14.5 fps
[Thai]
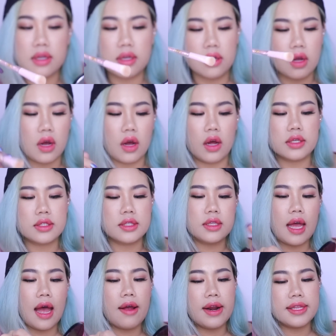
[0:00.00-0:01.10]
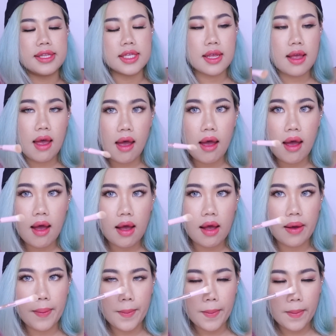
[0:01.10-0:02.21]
แล้วก็ฮาริเซอร์